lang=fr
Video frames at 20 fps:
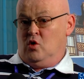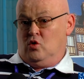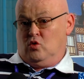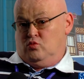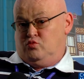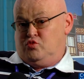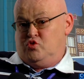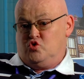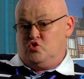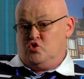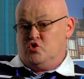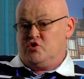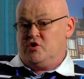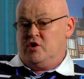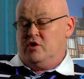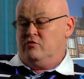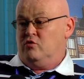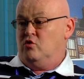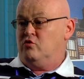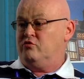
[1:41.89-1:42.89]
En plus de
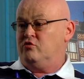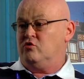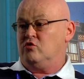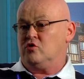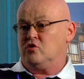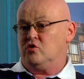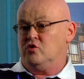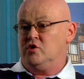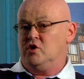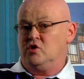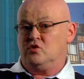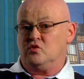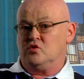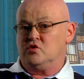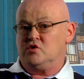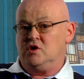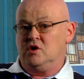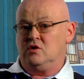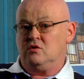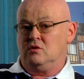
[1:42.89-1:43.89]
ça, il faut reconnaître
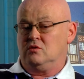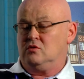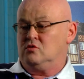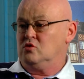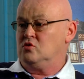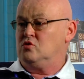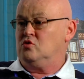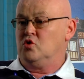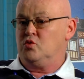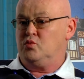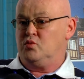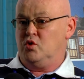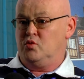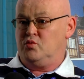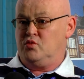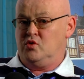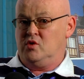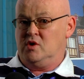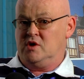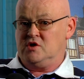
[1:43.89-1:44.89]
aussi que toute notre
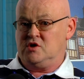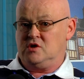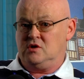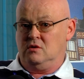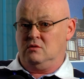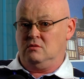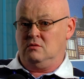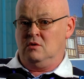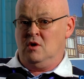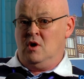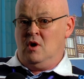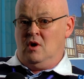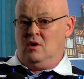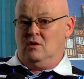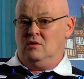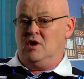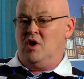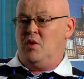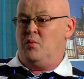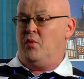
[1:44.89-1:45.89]
population
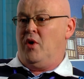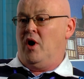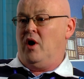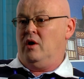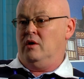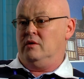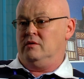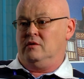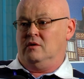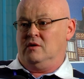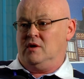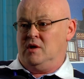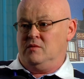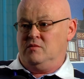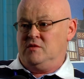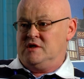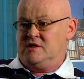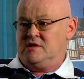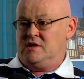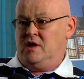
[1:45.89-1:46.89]
n'est pas dans la
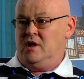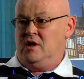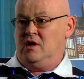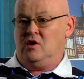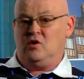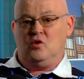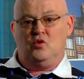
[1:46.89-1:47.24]
misère.